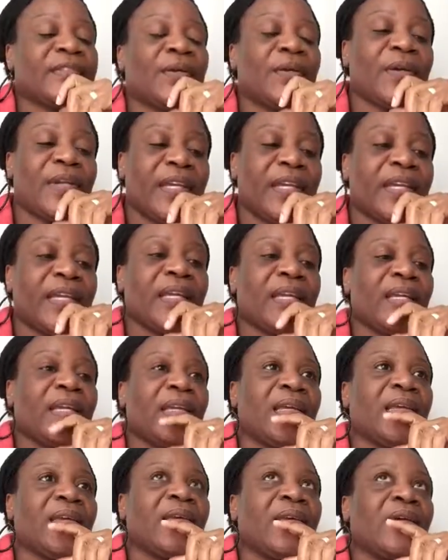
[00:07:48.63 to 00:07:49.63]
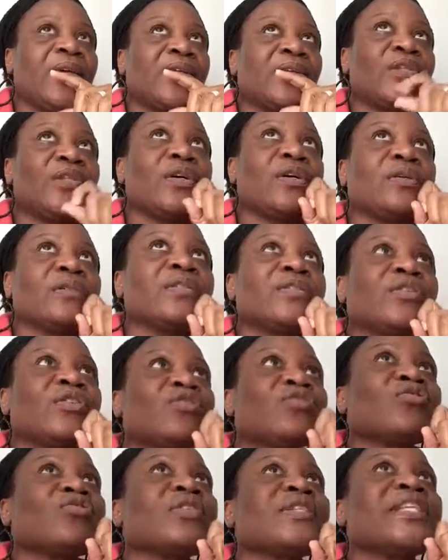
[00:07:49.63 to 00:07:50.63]
OK Donc,
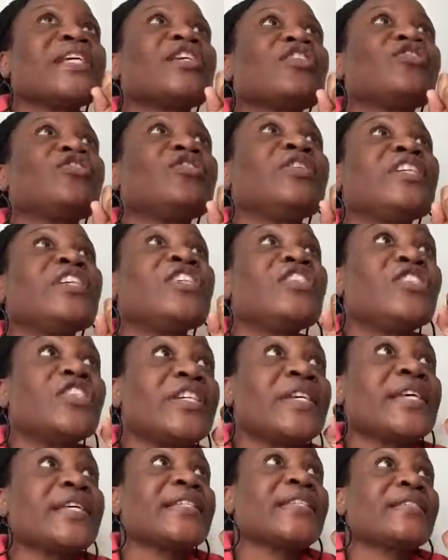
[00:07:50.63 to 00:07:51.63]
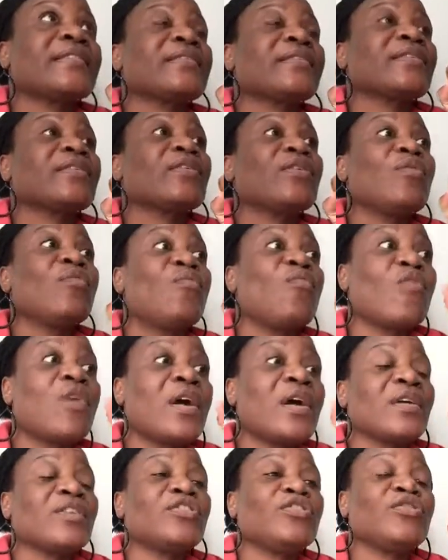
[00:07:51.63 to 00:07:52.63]
ce sont des richesses que
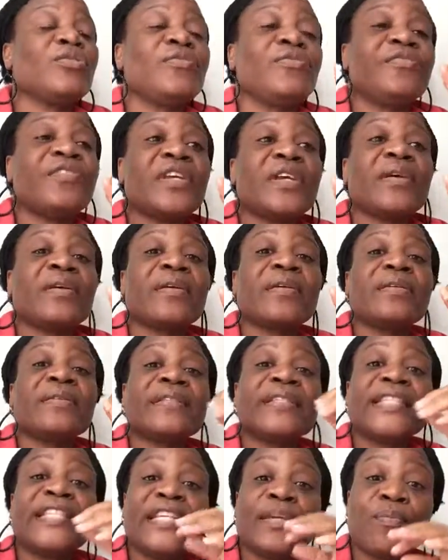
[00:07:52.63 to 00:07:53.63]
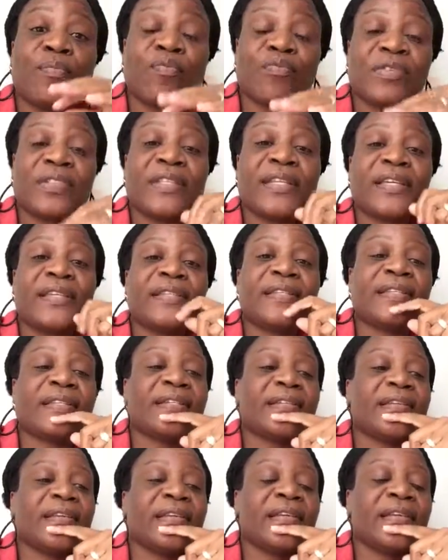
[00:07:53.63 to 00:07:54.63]
moi, je viens déposer
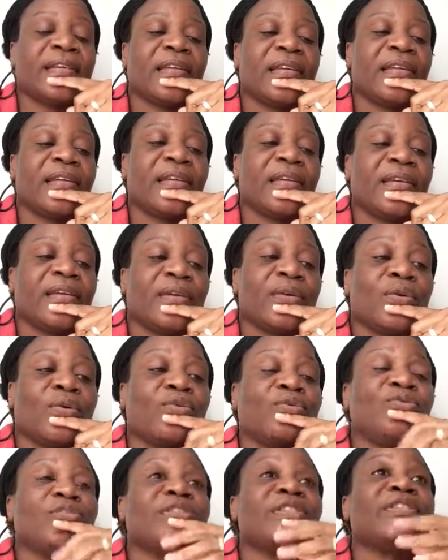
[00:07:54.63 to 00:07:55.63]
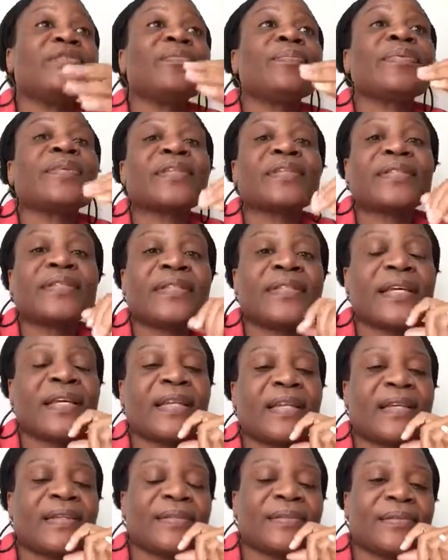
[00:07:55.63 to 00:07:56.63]
ici au lieu de prendre
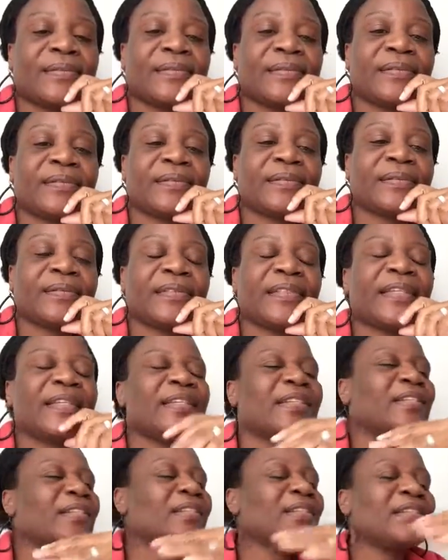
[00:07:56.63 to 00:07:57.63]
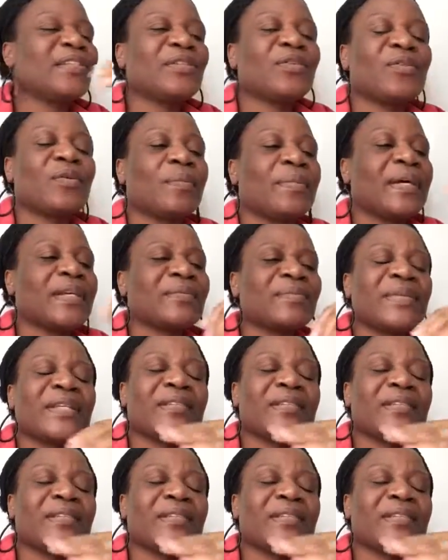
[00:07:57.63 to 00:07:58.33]
ça là. Il y a des gens qui combattent.